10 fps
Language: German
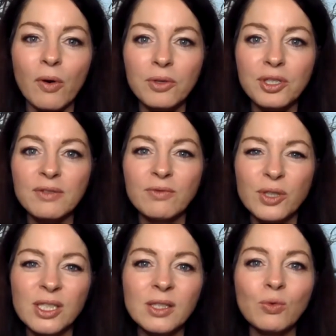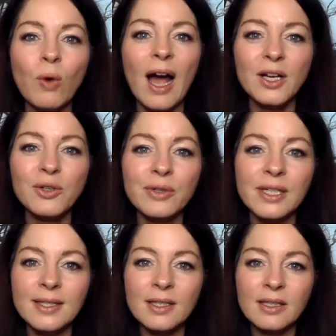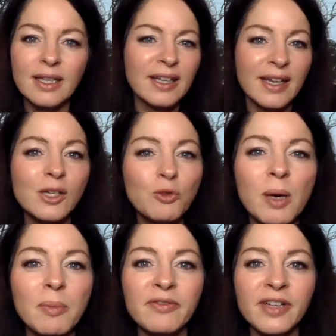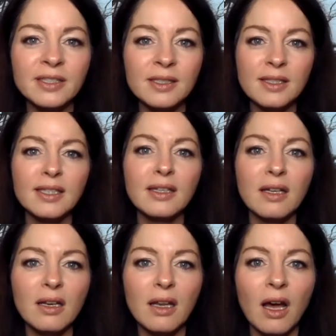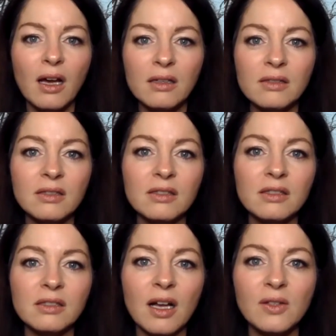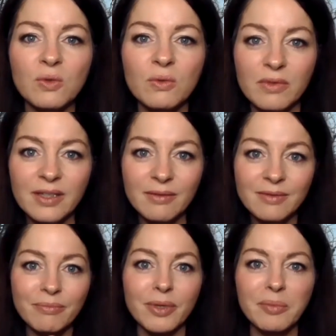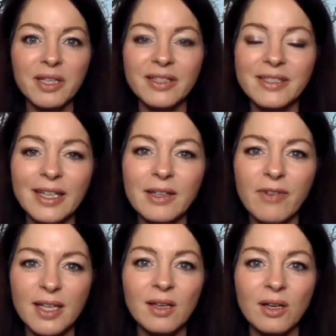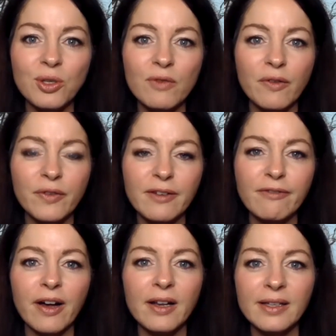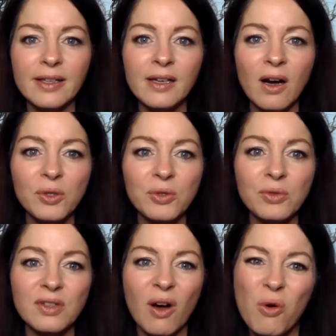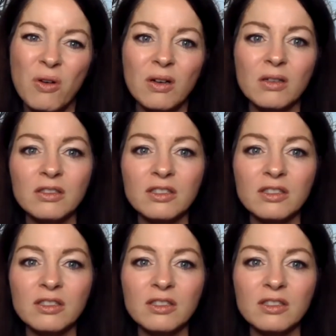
Branchen würdest du aktuell als generell überbewertet sehen? Also bei mir, ich denke Wasserstoff auf jeden Fall, E-Autos auch.